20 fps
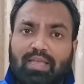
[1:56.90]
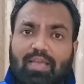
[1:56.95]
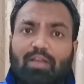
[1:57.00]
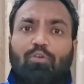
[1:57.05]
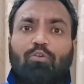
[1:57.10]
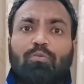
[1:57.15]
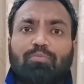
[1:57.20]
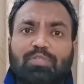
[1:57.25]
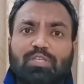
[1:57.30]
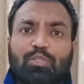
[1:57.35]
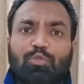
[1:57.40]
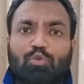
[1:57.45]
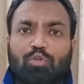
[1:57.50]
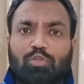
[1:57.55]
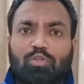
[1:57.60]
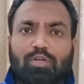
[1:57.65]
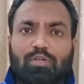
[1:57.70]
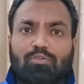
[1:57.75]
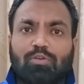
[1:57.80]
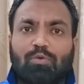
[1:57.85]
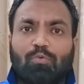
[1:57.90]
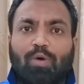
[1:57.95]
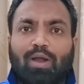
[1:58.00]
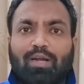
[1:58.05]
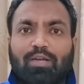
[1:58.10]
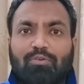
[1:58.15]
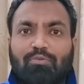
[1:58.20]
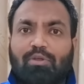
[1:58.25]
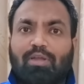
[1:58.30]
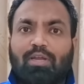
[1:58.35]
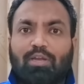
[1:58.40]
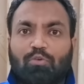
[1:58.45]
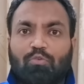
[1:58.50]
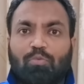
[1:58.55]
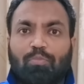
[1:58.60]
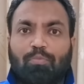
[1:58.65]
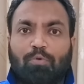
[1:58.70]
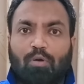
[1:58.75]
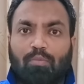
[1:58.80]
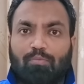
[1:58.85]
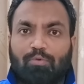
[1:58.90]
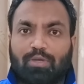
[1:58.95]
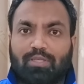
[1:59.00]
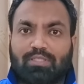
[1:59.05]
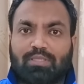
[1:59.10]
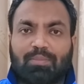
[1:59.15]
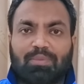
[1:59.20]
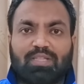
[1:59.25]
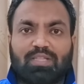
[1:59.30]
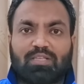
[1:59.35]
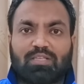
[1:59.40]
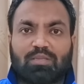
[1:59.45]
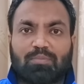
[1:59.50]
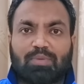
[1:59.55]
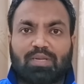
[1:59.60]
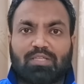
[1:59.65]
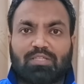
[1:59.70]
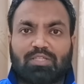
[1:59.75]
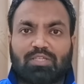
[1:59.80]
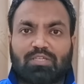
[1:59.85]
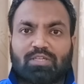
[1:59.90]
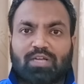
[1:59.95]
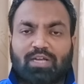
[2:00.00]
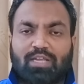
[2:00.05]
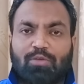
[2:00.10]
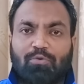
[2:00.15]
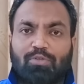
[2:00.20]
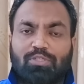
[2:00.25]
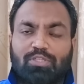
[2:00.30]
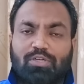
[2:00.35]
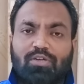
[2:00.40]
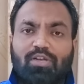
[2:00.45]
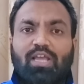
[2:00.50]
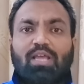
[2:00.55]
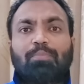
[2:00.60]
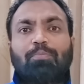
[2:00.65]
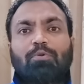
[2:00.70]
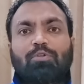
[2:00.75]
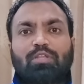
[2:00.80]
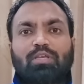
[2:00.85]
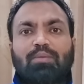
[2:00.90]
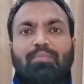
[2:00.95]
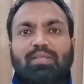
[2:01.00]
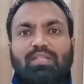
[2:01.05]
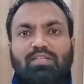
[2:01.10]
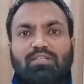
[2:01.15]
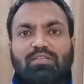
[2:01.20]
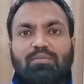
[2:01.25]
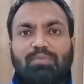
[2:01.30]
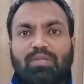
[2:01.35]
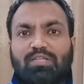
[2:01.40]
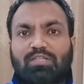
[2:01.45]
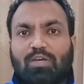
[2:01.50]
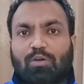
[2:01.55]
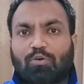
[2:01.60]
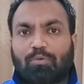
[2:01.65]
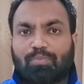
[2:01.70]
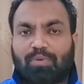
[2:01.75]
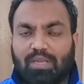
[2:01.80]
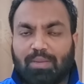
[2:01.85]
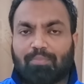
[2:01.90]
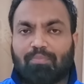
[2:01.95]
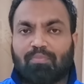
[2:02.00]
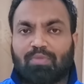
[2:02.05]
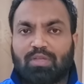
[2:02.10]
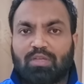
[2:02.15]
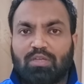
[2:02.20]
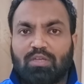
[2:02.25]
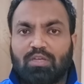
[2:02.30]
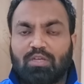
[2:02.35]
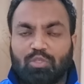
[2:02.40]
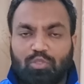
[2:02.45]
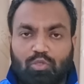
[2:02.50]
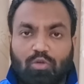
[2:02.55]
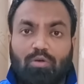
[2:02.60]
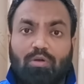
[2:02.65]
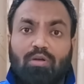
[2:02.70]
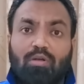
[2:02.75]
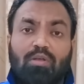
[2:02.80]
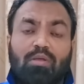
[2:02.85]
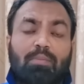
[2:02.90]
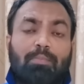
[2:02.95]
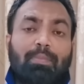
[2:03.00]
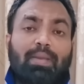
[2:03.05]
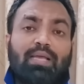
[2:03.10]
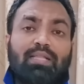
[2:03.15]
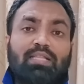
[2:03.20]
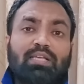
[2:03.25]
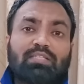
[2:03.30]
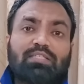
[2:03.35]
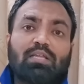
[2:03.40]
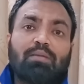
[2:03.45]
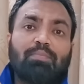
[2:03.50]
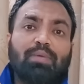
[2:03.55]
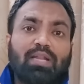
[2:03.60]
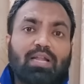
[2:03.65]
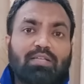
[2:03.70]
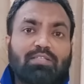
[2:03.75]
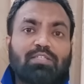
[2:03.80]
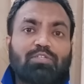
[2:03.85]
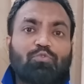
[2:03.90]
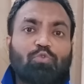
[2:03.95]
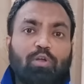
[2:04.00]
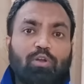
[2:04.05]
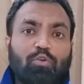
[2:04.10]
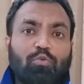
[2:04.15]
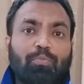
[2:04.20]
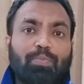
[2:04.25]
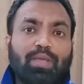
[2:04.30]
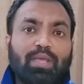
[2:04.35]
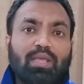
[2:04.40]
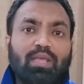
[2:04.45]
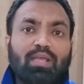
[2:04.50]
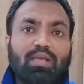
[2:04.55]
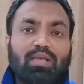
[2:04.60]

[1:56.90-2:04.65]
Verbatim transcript: এরকম সিচুয়েশন আসলে ওয়ার্ল্ড ক্রিকেটে খুব কম রয়েছে মেহেদি হাসান মিরাজ সেটা সাক্ষী হয়েছিলেন এরপর থেকে মেহেদি হাসান মিরাজ আউট অফ টিম সো মেহেদি হাসান মিরাজ ইজ গোয়িং টু বি